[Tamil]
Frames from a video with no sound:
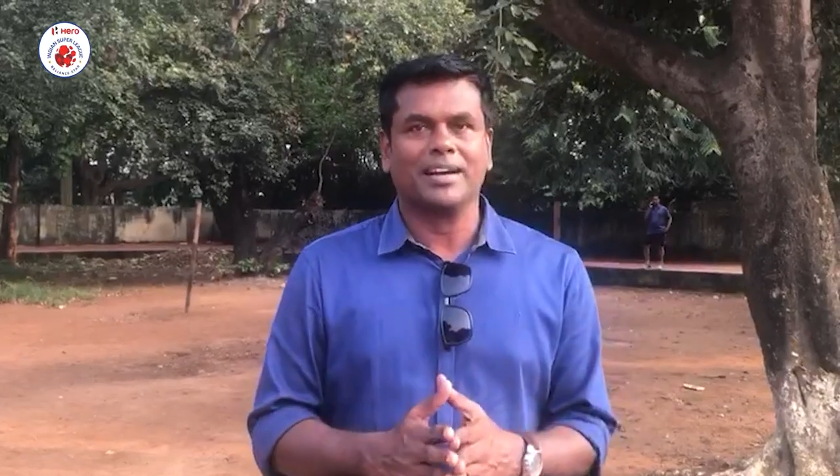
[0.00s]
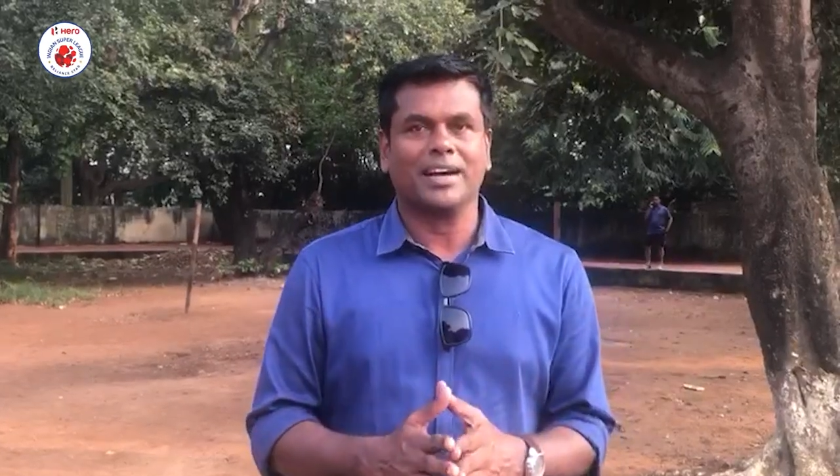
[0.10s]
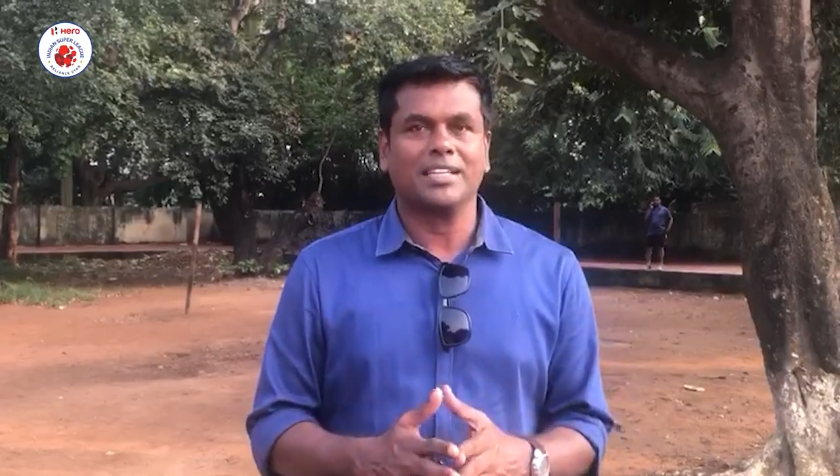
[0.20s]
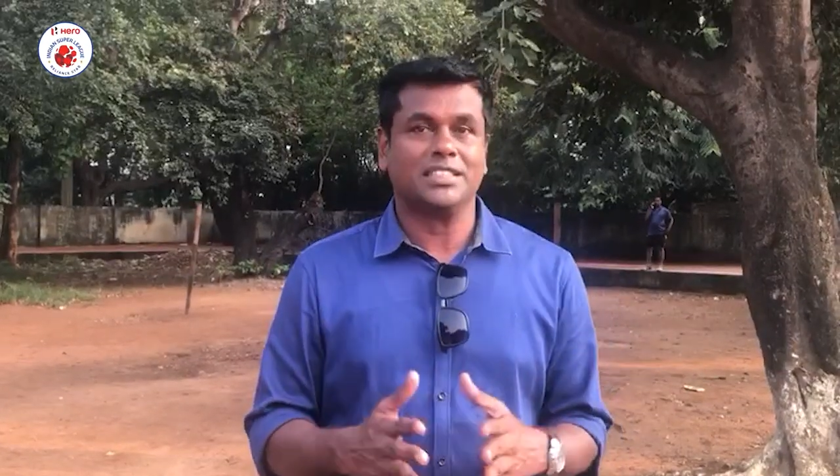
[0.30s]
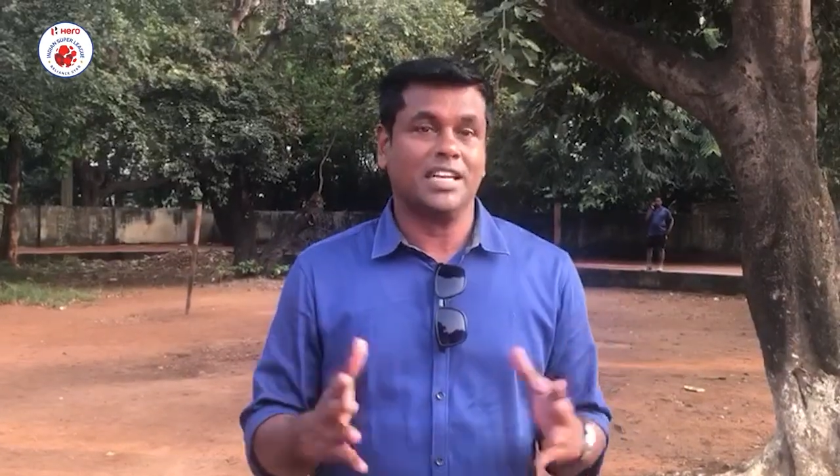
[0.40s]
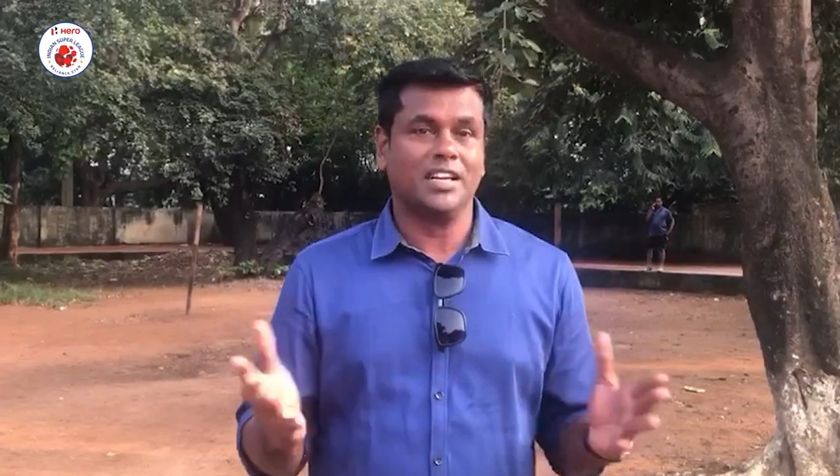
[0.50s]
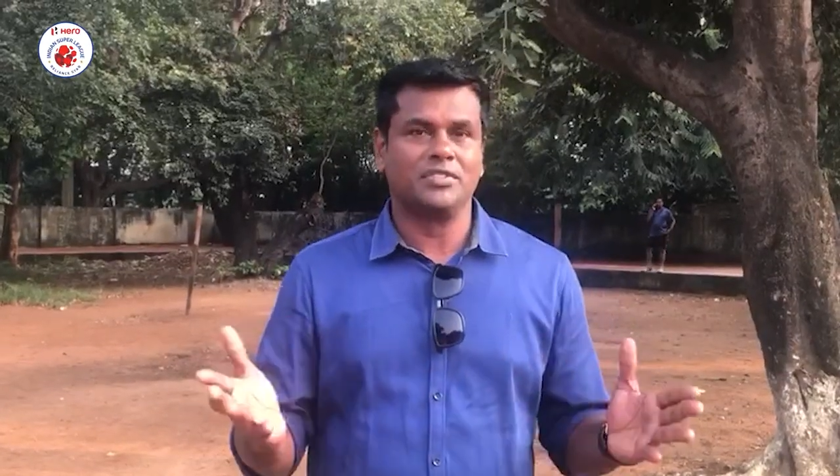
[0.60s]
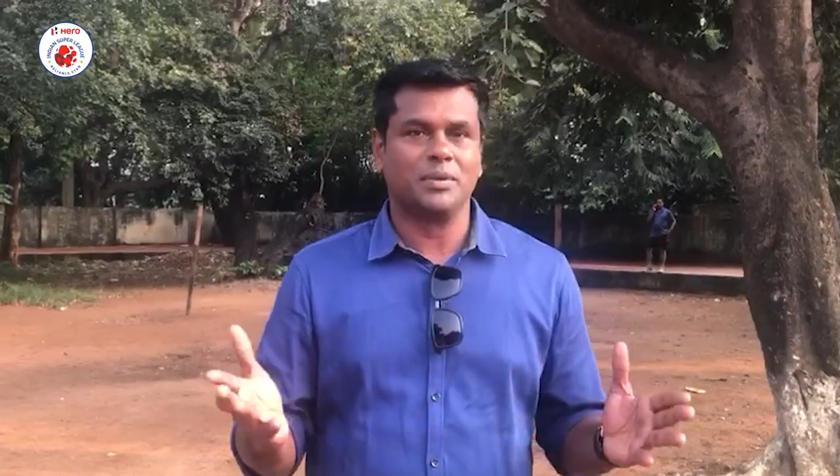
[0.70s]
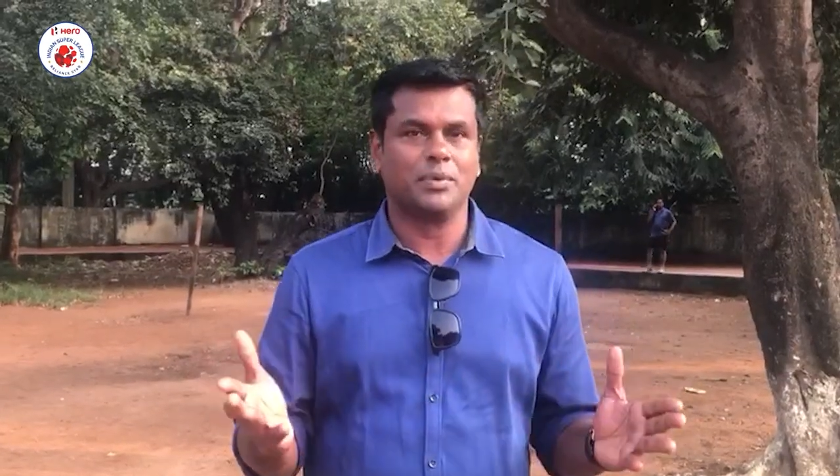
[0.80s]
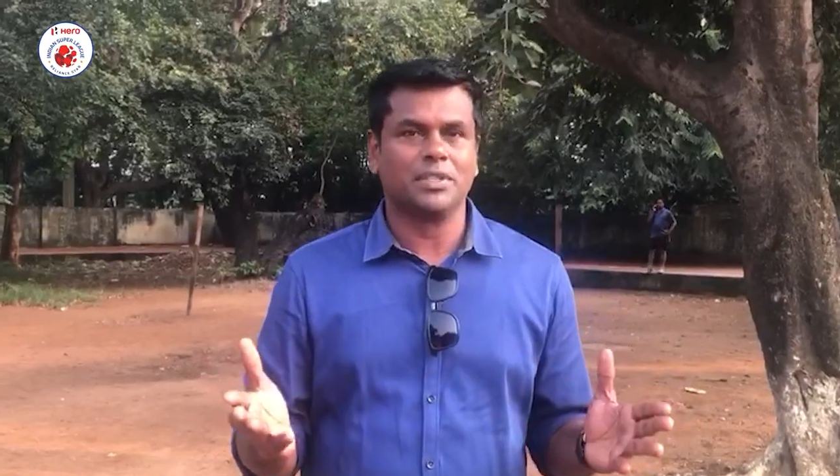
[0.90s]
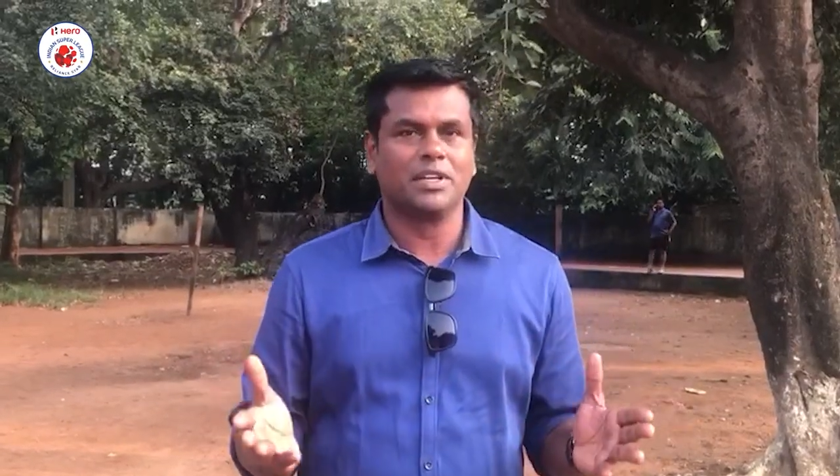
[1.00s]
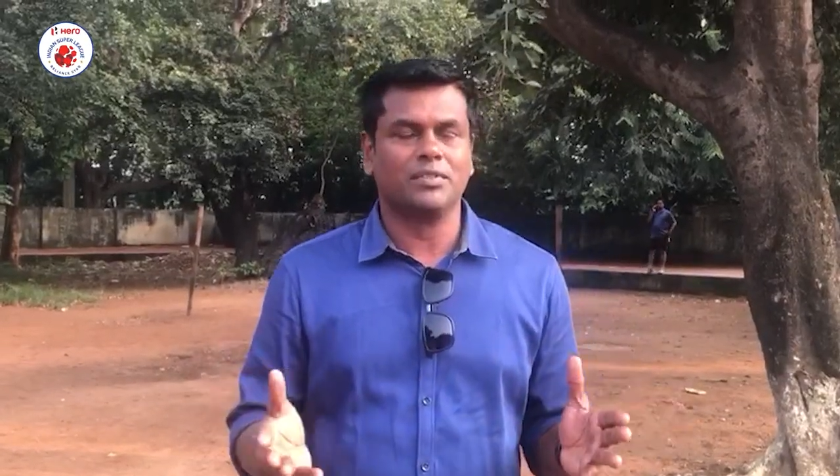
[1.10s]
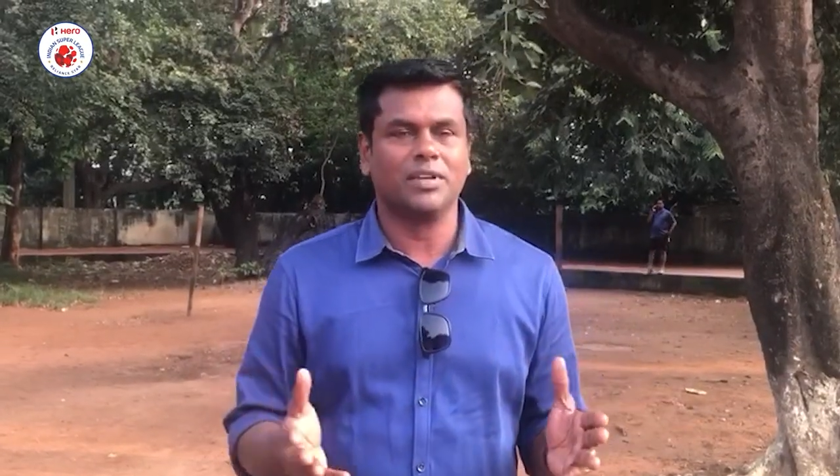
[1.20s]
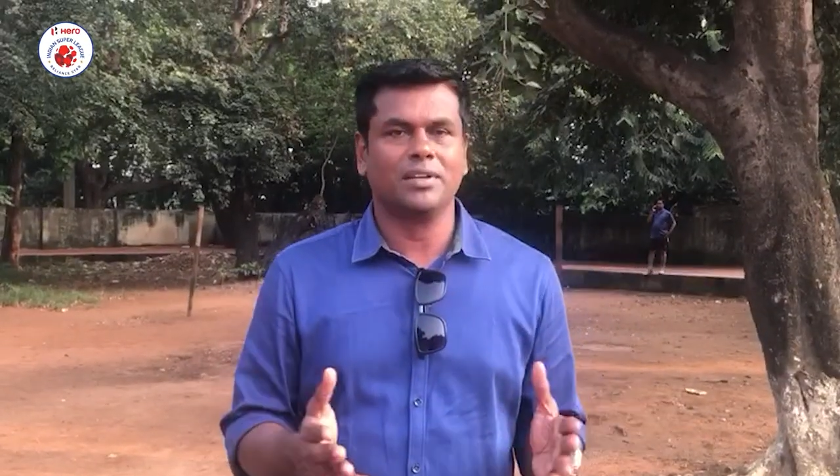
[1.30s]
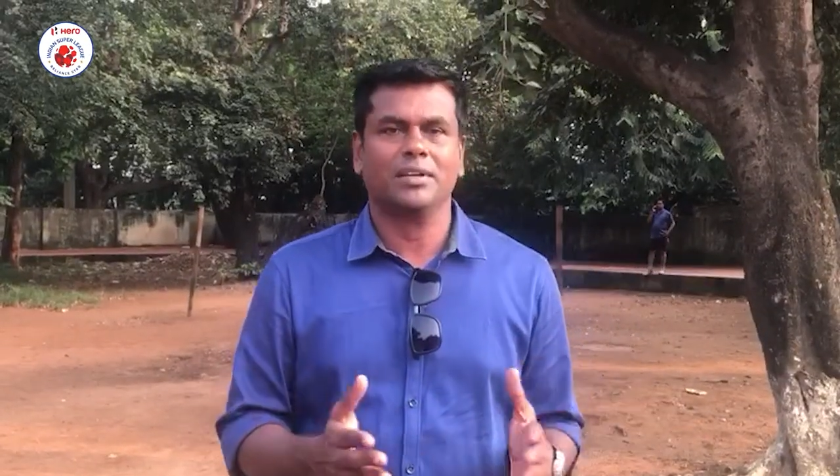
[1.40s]
இருக்காங்க சென்னை எஃப்சியை
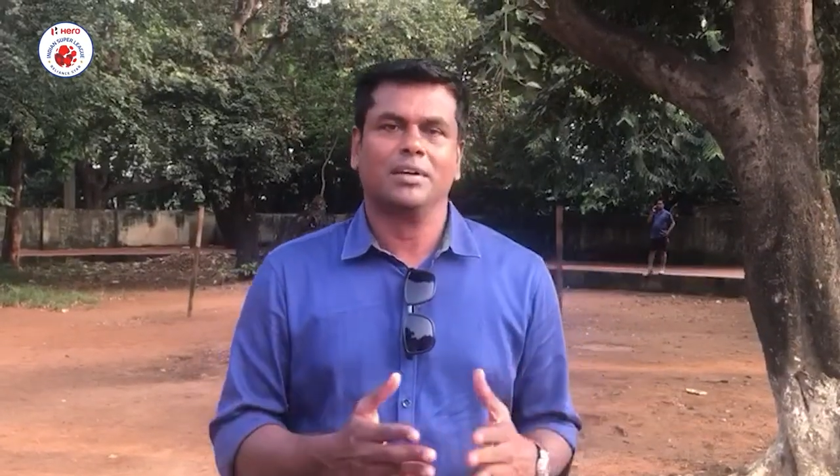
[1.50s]
பொறுத்தளவு